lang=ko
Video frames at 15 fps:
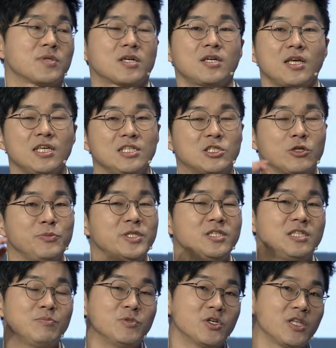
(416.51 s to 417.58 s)
그게
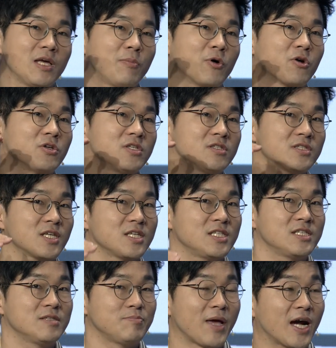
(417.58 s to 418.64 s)
2020년에 벌어지는
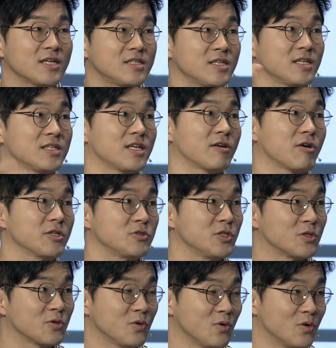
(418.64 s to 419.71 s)
사실은 메가 트렌드라고 할 수
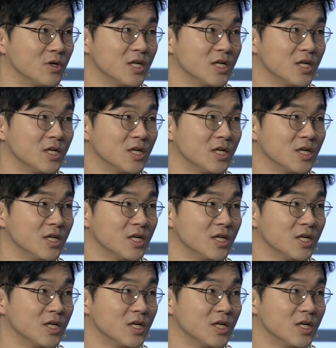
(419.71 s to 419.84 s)
있고